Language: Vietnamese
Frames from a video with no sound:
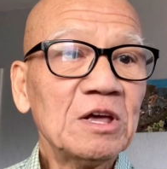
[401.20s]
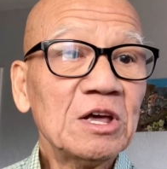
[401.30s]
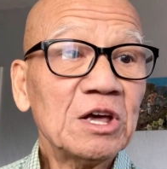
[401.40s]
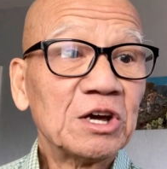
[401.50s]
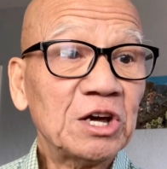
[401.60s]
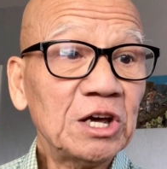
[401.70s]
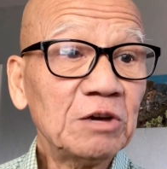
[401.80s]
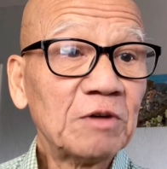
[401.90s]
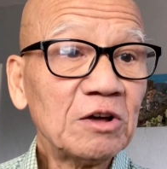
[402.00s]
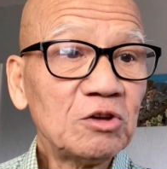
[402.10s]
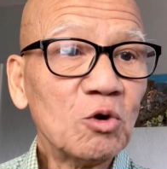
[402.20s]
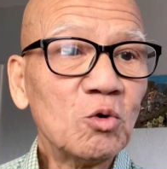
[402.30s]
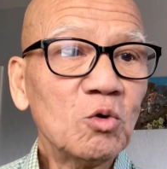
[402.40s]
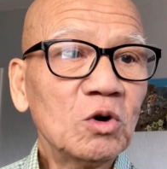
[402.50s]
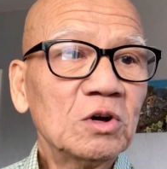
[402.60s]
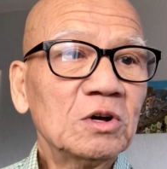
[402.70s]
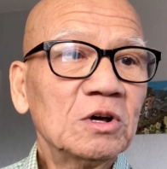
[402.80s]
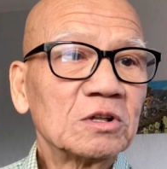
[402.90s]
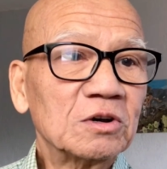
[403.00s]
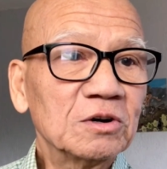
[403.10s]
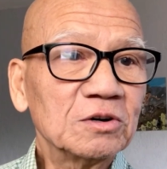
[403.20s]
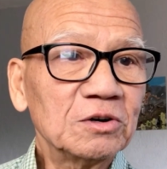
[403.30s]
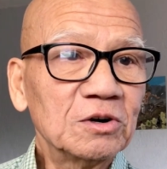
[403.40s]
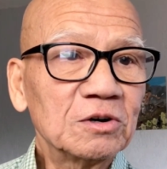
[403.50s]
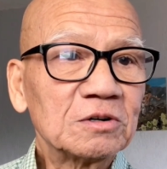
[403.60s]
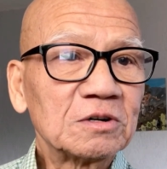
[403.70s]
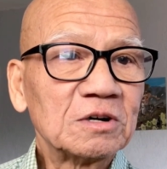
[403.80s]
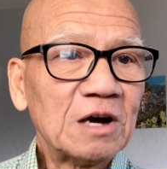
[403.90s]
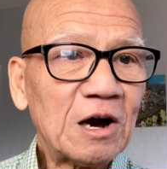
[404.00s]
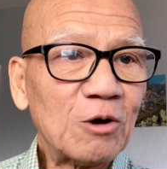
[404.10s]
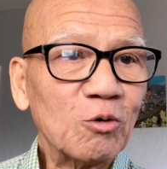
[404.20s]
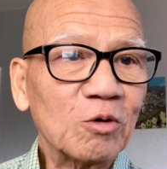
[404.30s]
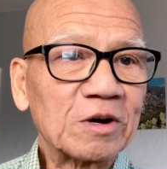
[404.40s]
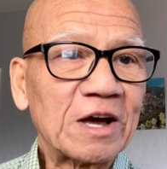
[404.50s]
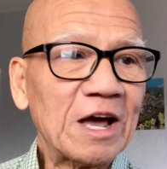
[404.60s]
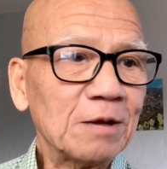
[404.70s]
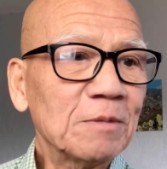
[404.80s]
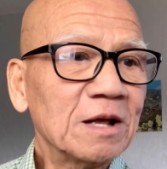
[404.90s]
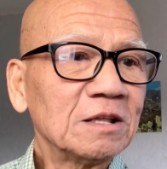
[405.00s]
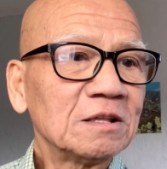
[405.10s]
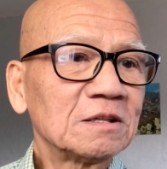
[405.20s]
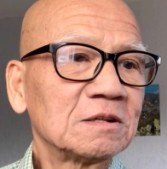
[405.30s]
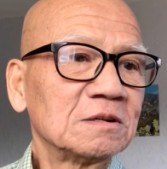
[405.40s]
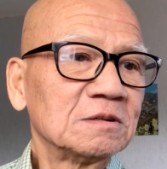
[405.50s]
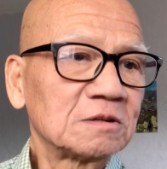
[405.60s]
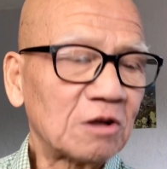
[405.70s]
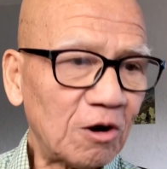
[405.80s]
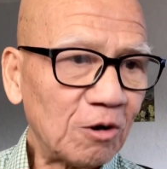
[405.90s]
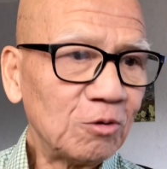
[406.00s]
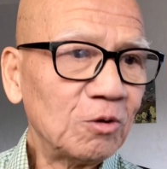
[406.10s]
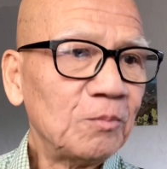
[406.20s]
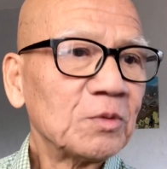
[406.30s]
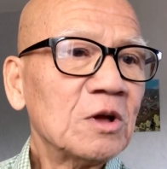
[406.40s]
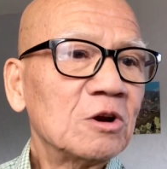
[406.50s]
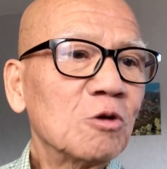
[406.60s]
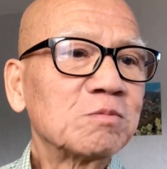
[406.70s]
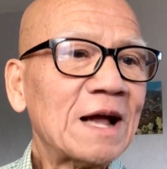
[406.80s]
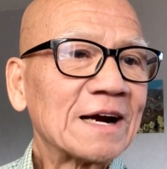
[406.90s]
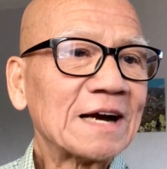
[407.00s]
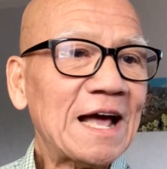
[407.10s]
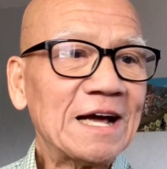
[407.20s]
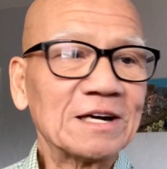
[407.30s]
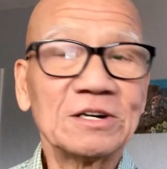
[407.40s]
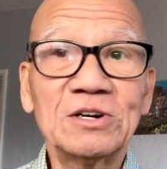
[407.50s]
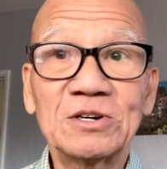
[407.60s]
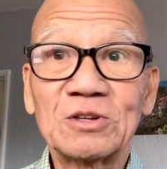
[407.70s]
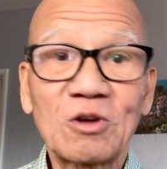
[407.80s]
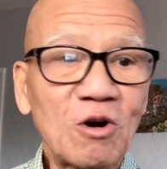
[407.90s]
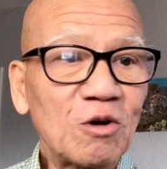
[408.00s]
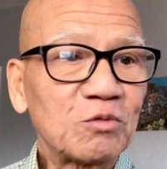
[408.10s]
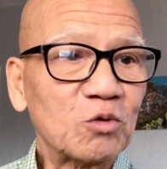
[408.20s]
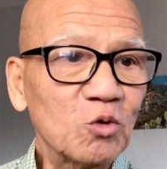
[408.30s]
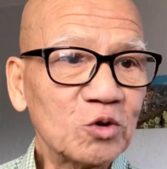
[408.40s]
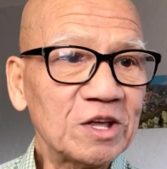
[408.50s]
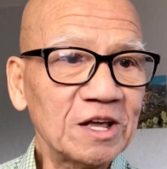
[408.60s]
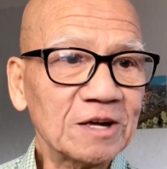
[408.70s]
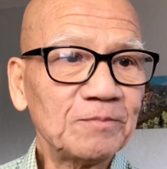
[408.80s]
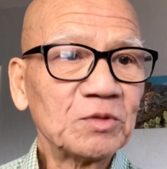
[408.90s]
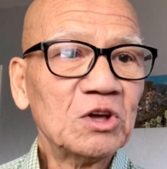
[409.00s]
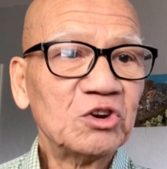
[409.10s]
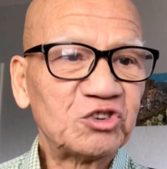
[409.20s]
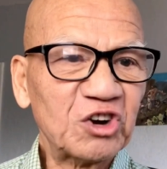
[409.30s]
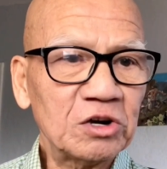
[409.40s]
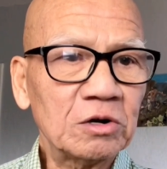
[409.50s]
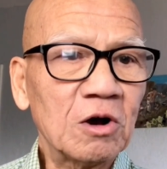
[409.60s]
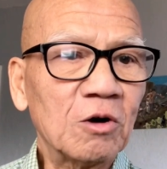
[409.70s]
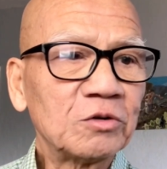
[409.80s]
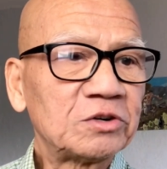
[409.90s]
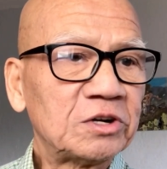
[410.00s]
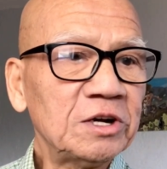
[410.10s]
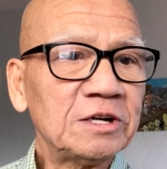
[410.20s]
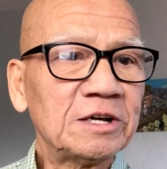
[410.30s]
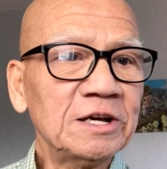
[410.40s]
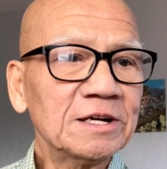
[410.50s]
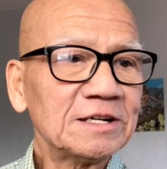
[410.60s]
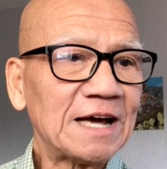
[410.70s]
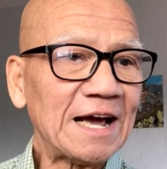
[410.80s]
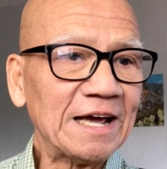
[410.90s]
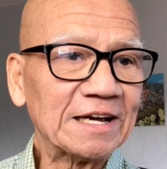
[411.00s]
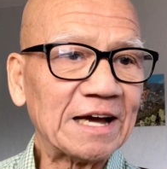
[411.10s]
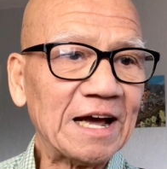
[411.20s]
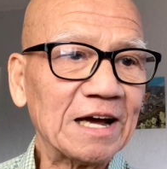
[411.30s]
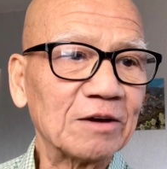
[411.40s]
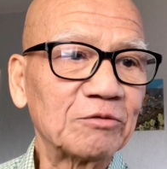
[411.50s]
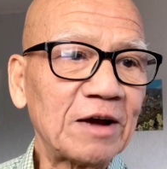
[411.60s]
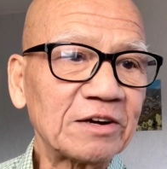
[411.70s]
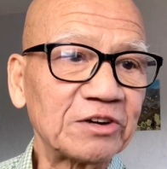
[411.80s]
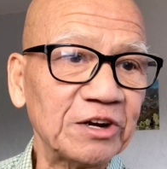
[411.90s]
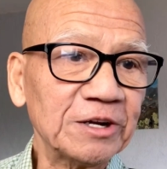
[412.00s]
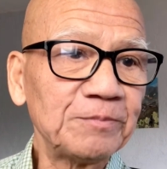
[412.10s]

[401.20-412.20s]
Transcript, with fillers: khi Văn Du thường được hầu kề bên tổ, lúc đăng đàn được cho phụ diễn, trình độ tri kiến ngày càng phát triển,